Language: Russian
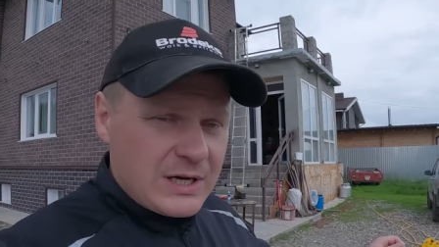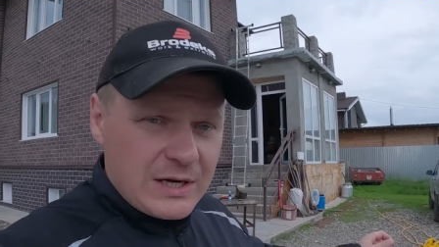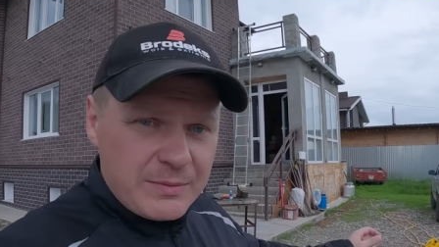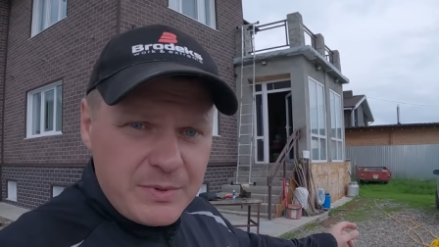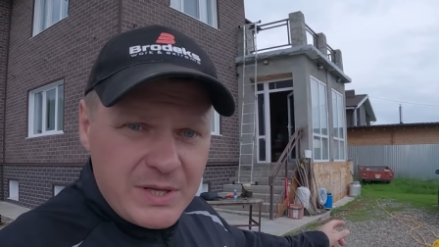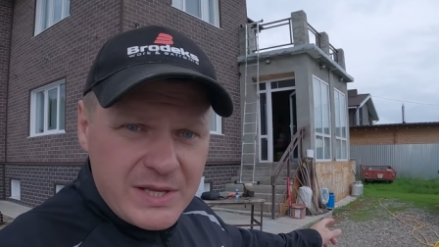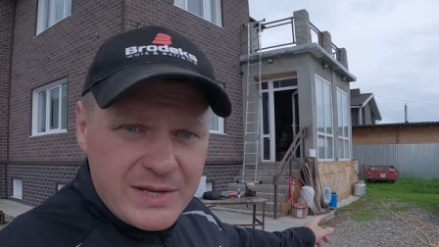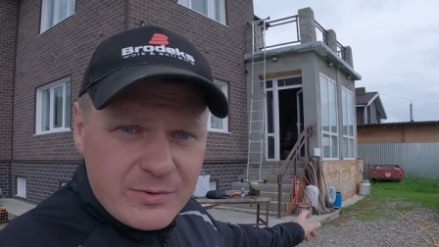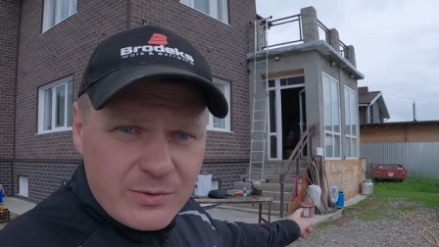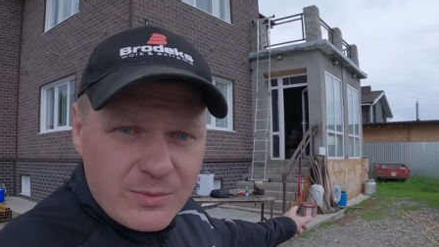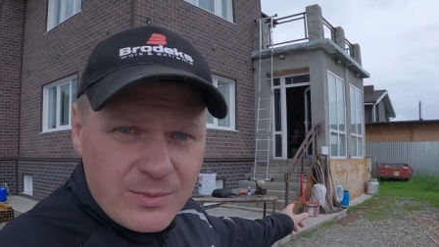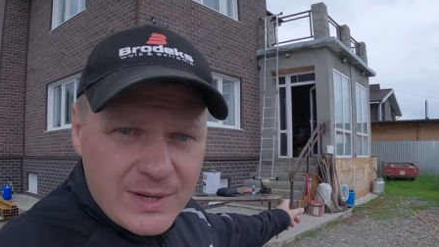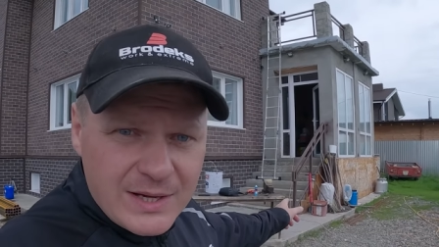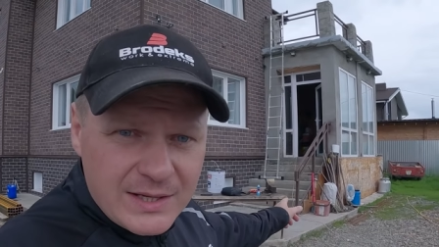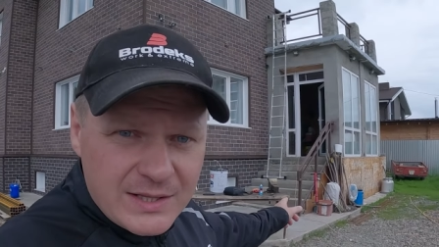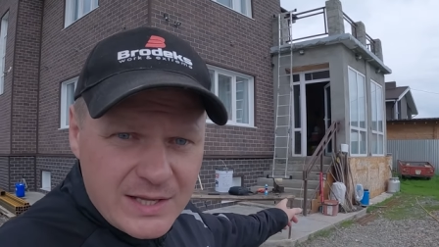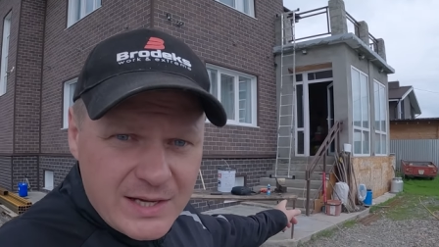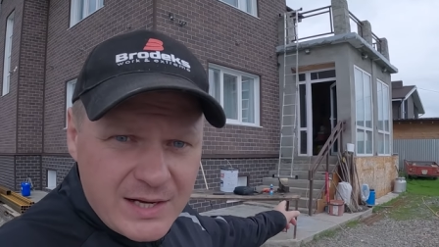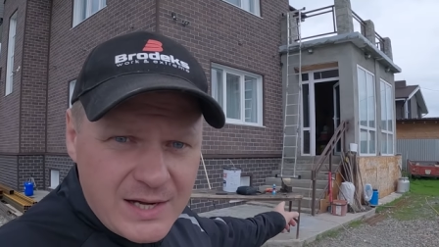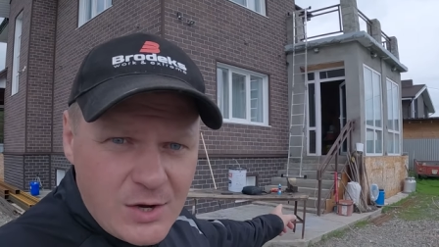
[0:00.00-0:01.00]
как минимум,
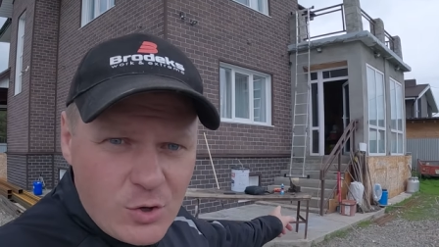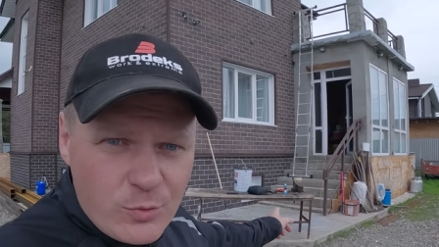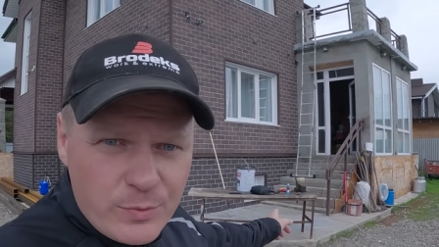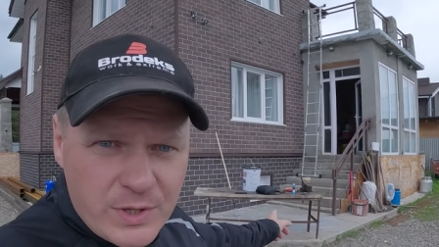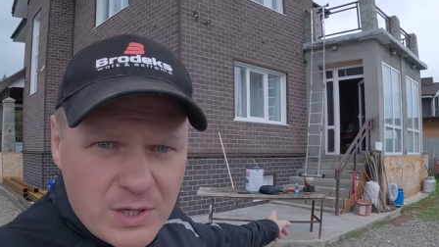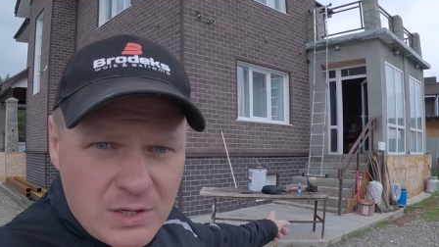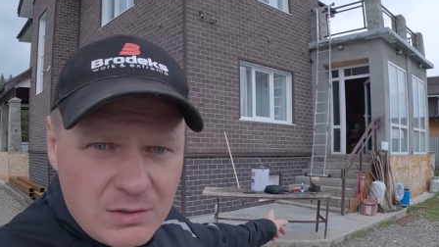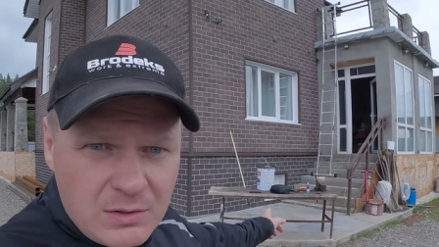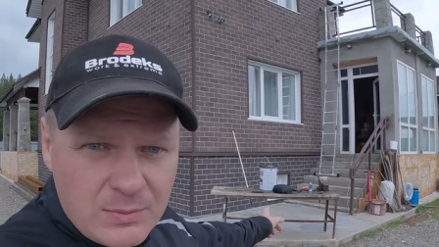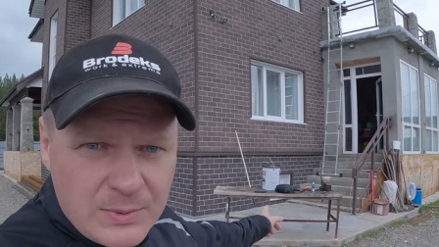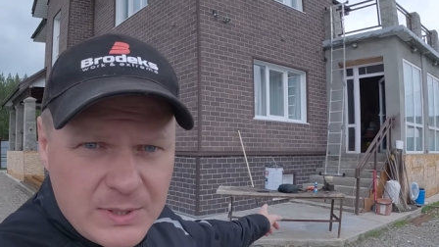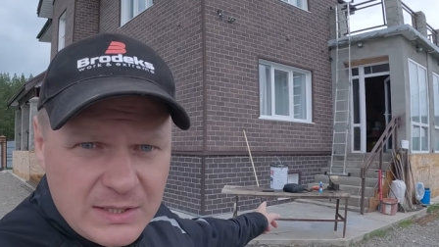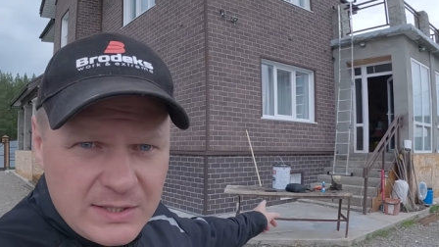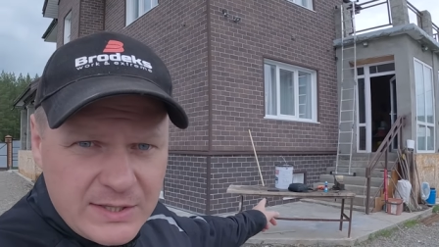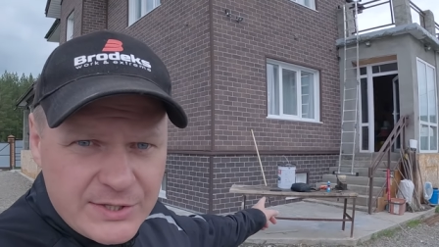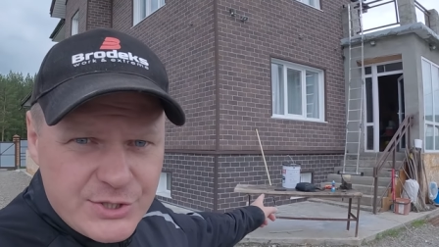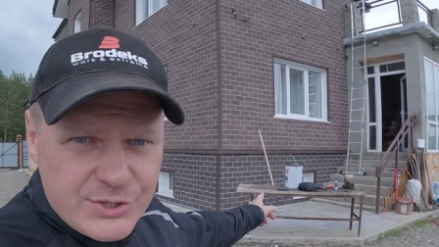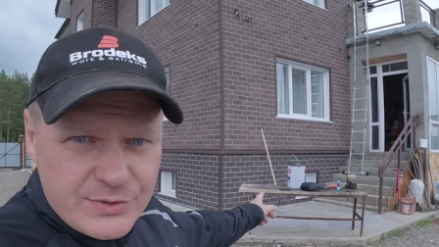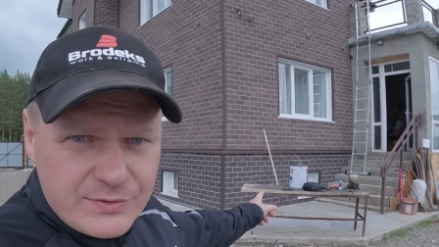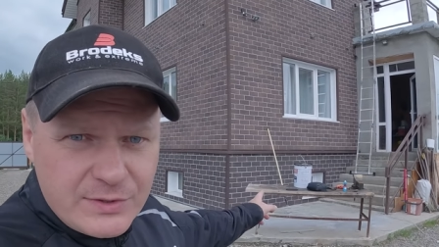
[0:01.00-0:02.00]
когда я Хаубергом
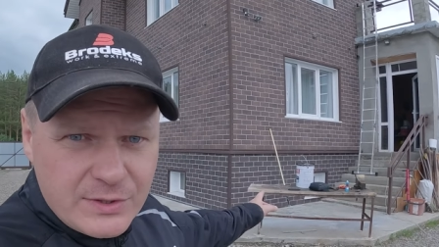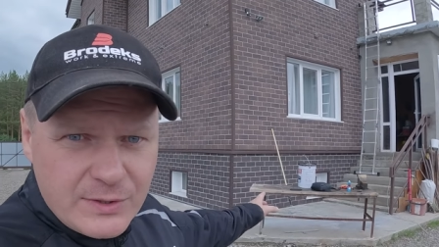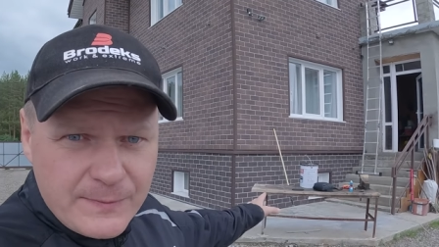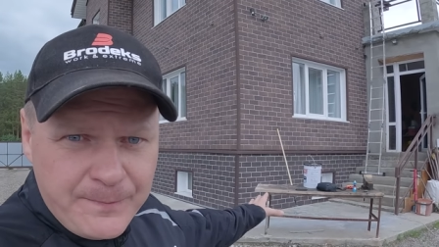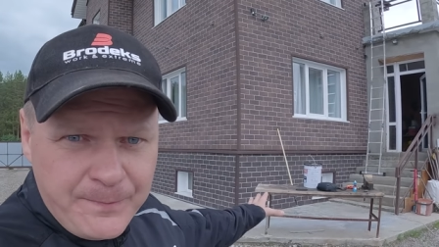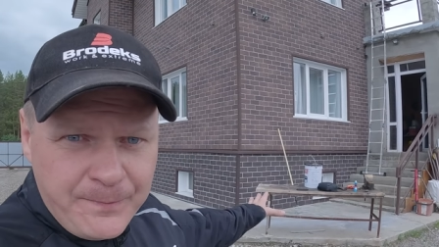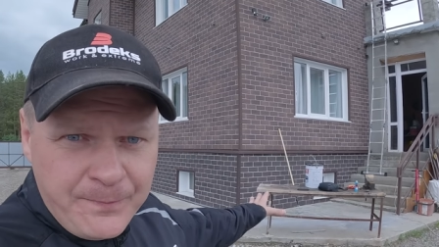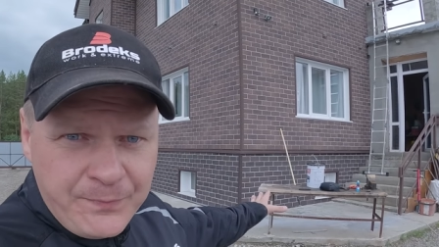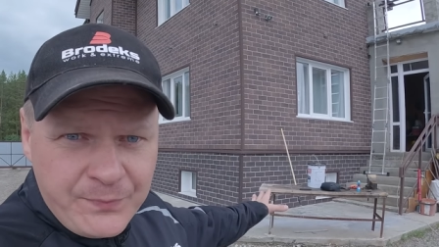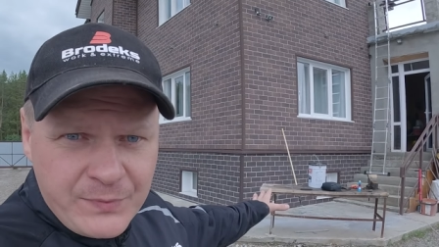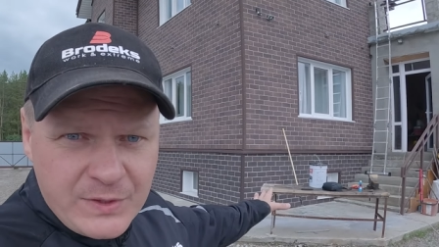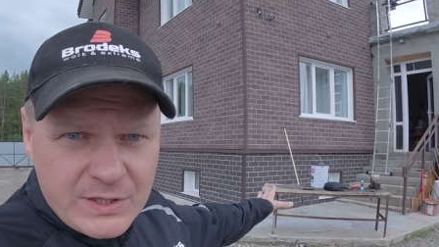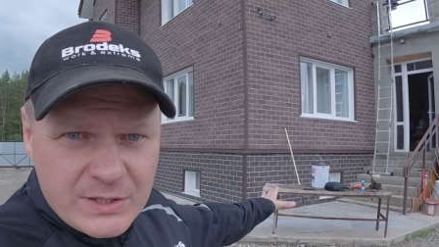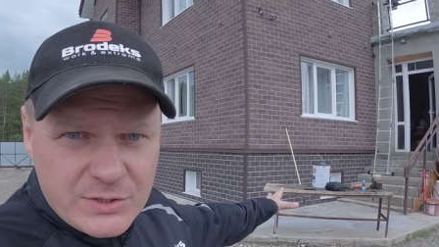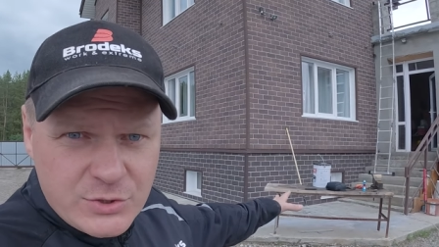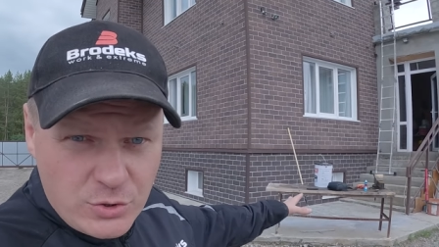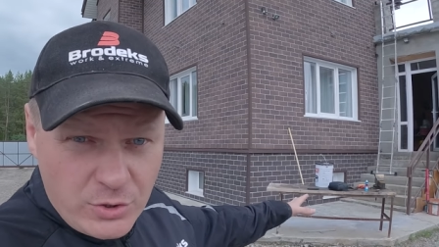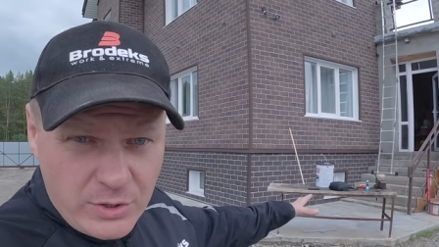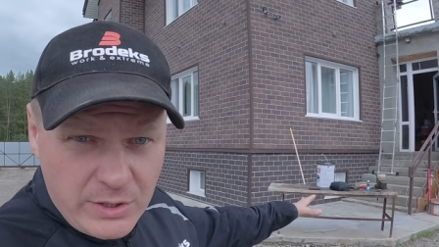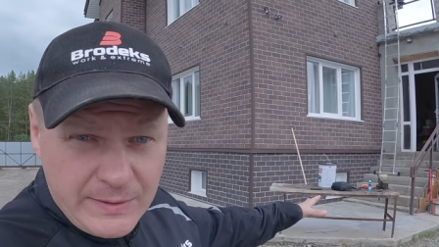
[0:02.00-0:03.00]
обколачивал
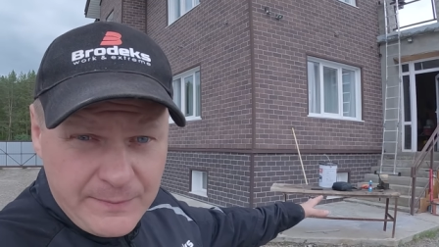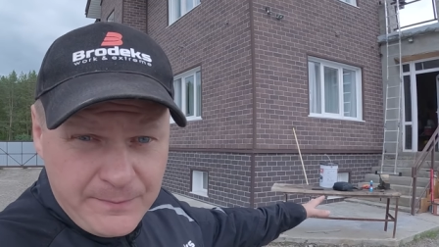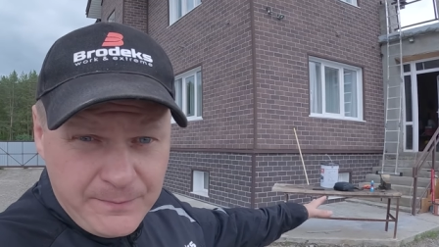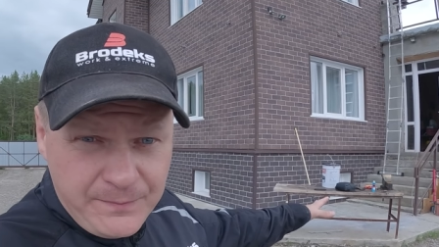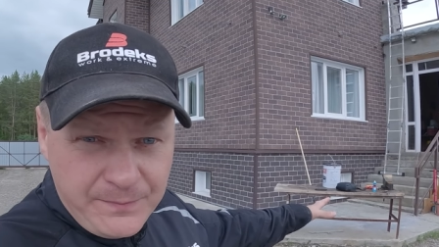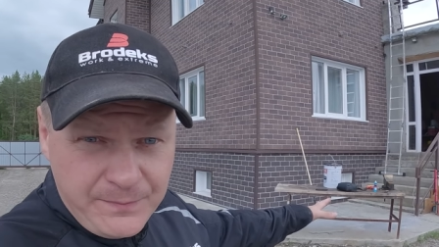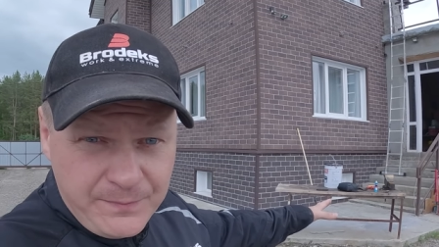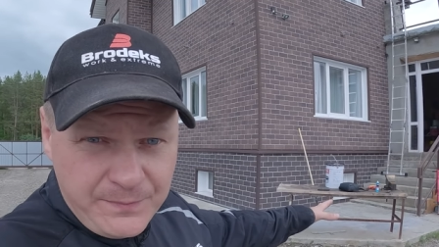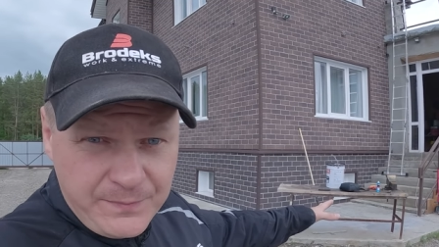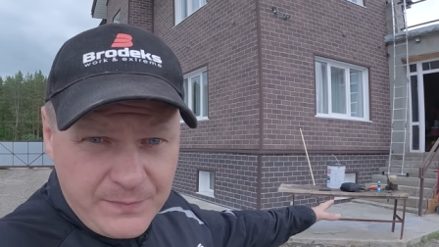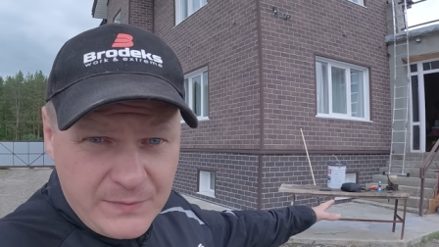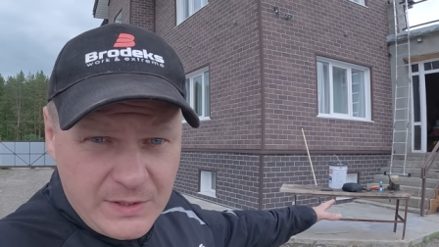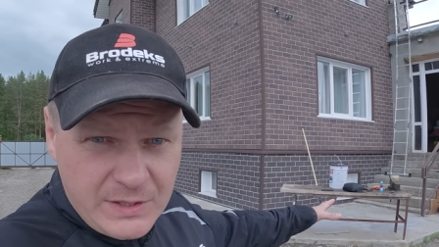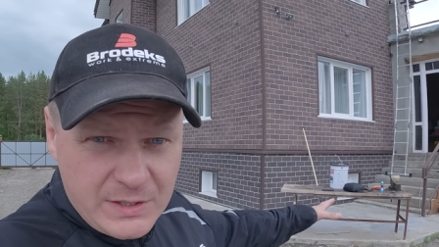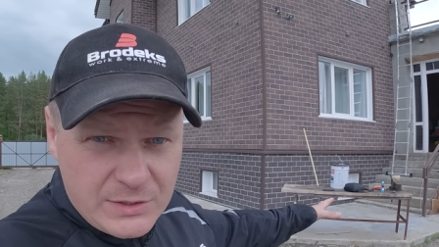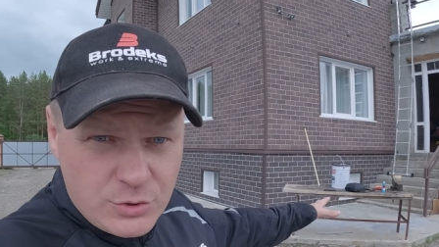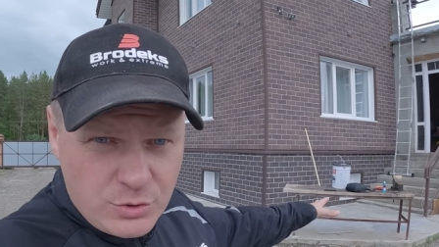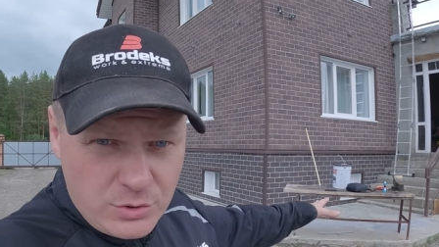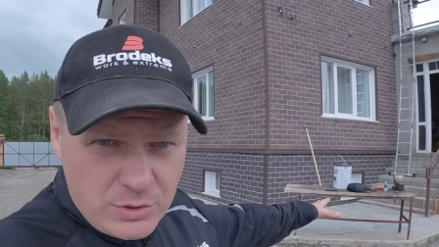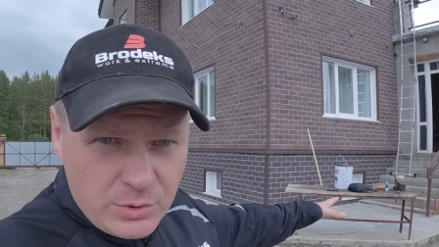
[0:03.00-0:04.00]
цоколь
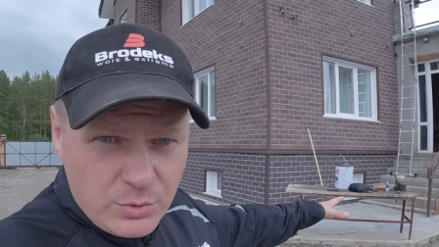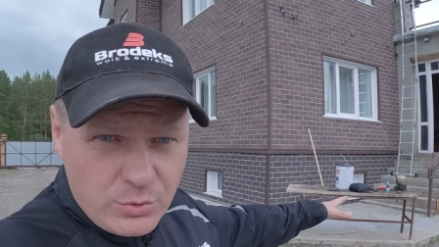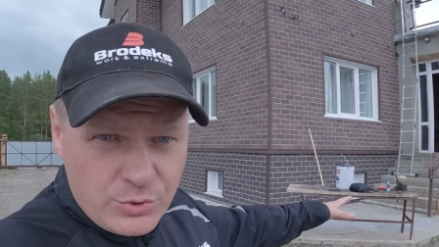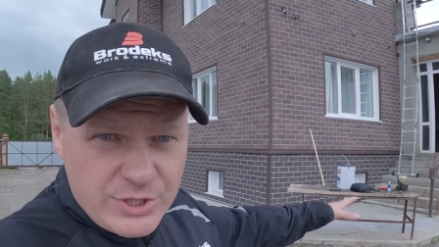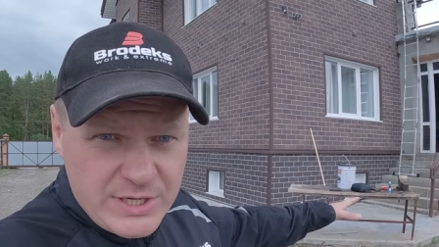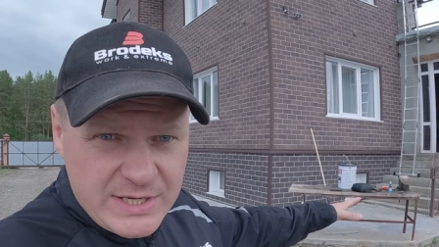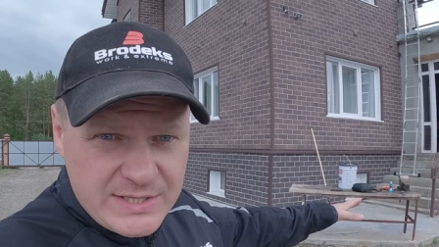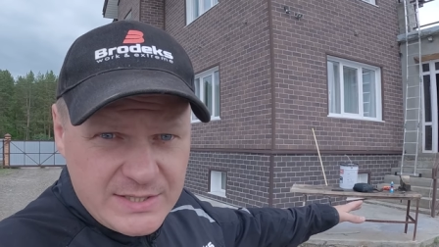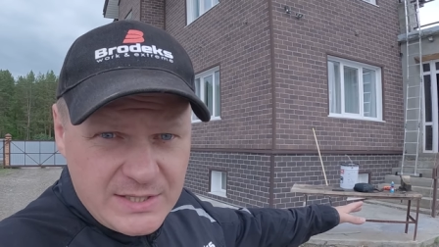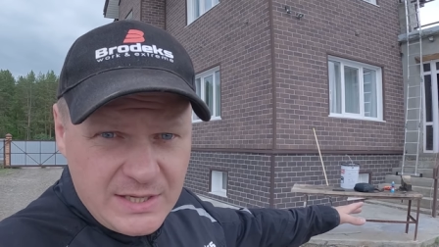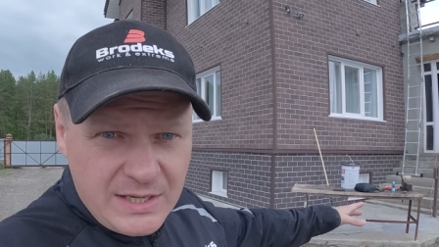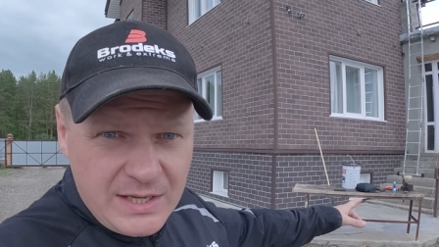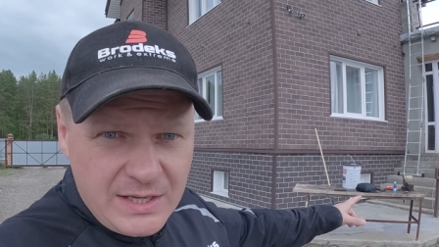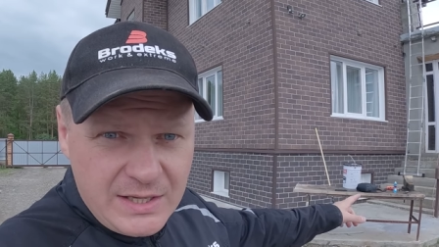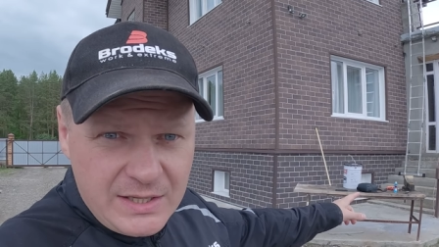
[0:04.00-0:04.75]
Э, цокольную часть,